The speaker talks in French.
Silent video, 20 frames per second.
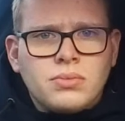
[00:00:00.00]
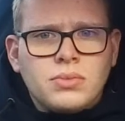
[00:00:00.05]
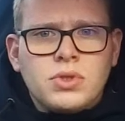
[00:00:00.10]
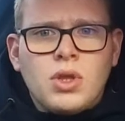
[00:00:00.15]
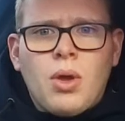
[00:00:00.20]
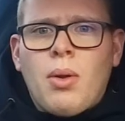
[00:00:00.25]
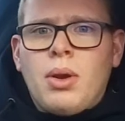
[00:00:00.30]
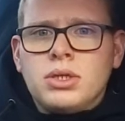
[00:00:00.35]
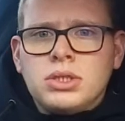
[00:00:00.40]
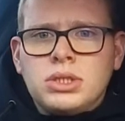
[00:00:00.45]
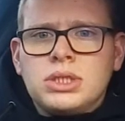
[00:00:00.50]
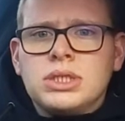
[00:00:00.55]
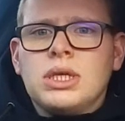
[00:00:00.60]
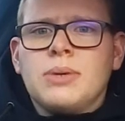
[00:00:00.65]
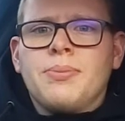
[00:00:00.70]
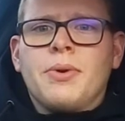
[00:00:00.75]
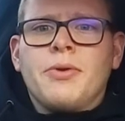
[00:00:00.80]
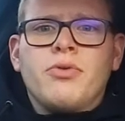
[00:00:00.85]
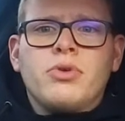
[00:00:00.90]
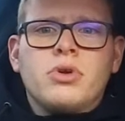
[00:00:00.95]
normalement
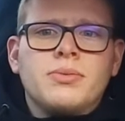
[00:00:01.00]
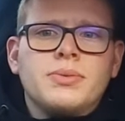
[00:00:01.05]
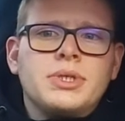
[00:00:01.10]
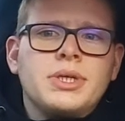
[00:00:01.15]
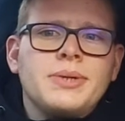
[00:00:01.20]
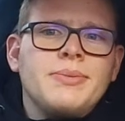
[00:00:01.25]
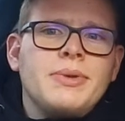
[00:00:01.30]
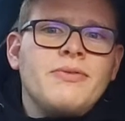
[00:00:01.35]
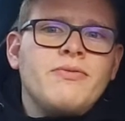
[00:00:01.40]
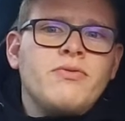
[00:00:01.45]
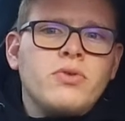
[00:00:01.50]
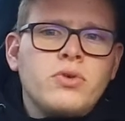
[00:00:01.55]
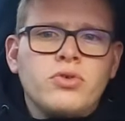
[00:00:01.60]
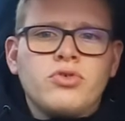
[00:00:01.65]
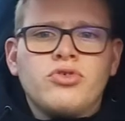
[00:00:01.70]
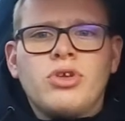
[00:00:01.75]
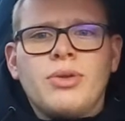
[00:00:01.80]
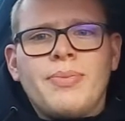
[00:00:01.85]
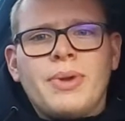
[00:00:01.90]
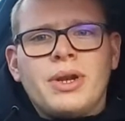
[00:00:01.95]
c'était prévu comme ça, mais vu
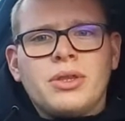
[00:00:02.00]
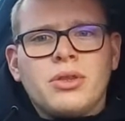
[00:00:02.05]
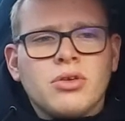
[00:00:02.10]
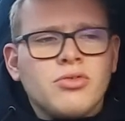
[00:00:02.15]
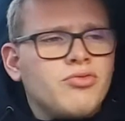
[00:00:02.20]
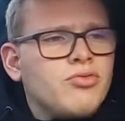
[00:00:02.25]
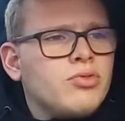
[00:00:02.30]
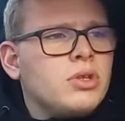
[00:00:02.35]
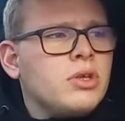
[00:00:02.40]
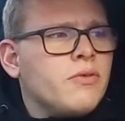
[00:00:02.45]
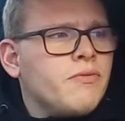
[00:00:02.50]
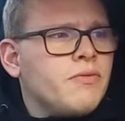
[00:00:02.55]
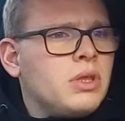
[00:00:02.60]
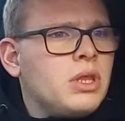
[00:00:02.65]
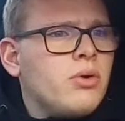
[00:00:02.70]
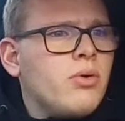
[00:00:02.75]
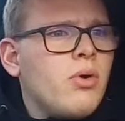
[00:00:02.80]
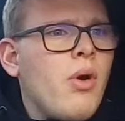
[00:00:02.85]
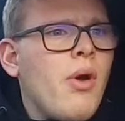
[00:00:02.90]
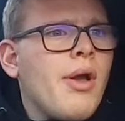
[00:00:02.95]
que j'ai pas le temps, je vous dis en
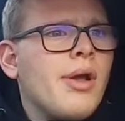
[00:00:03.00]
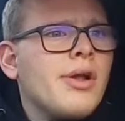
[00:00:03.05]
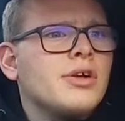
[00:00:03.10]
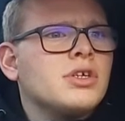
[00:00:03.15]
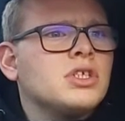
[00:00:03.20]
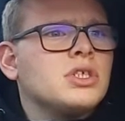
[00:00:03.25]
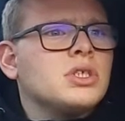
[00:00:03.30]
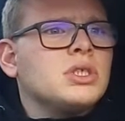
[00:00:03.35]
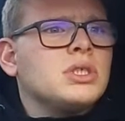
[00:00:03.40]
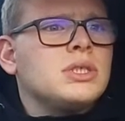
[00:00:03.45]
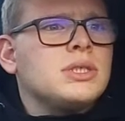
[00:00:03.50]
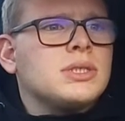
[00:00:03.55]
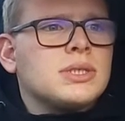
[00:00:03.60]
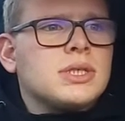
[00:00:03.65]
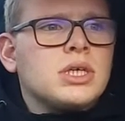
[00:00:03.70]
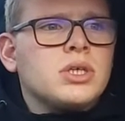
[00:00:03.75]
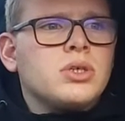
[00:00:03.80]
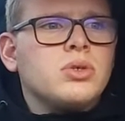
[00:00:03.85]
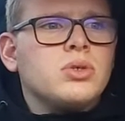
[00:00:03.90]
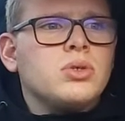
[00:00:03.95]
vidéo. Ce
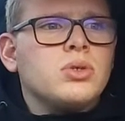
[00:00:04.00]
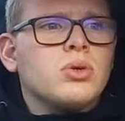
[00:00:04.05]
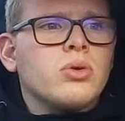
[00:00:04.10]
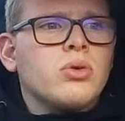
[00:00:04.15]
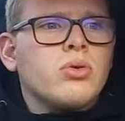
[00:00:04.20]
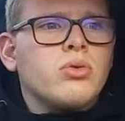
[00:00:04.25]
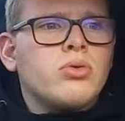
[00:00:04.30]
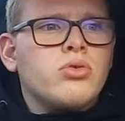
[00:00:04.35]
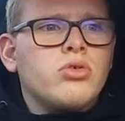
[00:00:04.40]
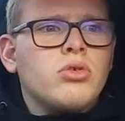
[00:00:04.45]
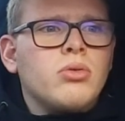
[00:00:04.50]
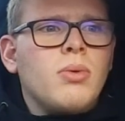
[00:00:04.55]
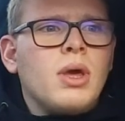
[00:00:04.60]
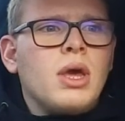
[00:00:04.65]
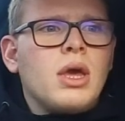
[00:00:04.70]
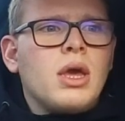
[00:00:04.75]
sera que sur YouTube